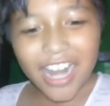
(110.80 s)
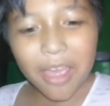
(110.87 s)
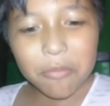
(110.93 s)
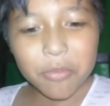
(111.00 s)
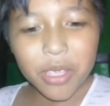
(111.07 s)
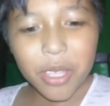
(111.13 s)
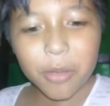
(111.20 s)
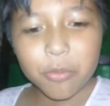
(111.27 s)

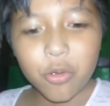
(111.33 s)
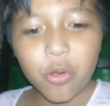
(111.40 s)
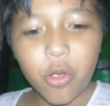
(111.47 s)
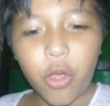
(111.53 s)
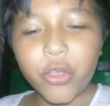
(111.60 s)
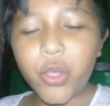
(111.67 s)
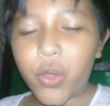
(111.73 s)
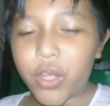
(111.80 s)
Lambemu
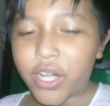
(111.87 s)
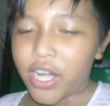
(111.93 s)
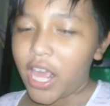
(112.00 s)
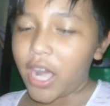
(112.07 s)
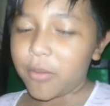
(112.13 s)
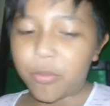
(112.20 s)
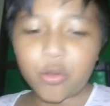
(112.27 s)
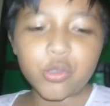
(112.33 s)
koyo
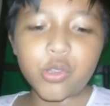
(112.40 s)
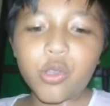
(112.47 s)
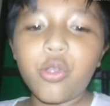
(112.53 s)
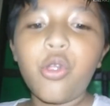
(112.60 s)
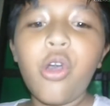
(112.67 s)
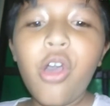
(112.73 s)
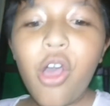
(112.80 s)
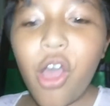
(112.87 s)
kenal pot,
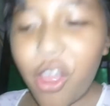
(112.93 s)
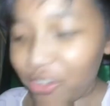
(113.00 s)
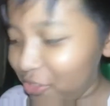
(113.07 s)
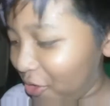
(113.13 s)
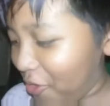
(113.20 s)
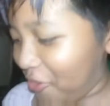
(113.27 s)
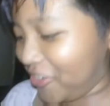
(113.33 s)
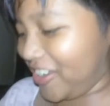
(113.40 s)
Nduk,
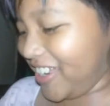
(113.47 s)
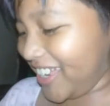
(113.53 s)
Nduk.